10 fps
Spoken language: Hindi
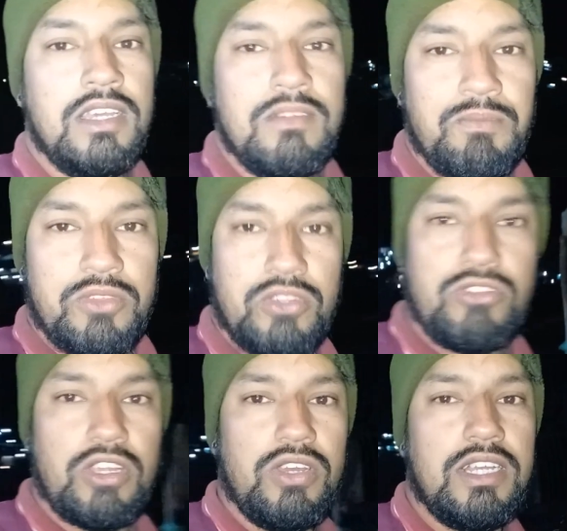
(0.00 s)
तो
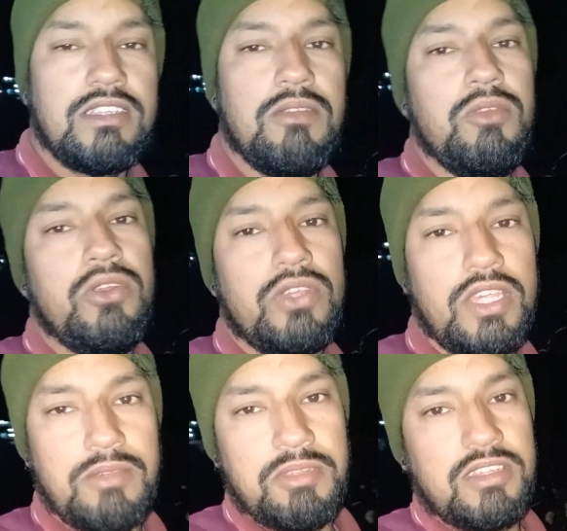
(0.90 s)
चलो आज का ब्लॉग
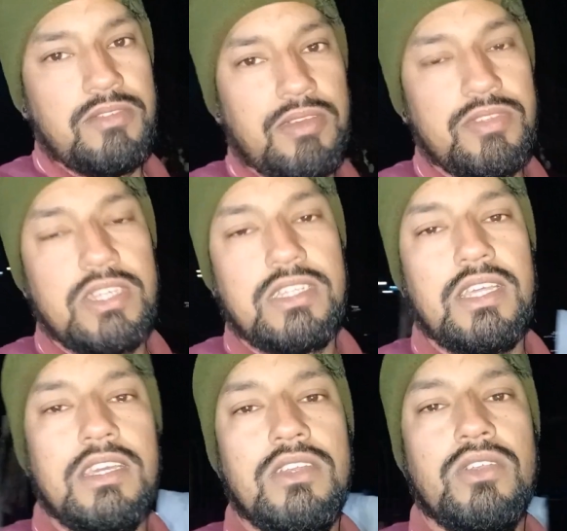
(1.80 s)
यहीं पे समाप्त करते हैं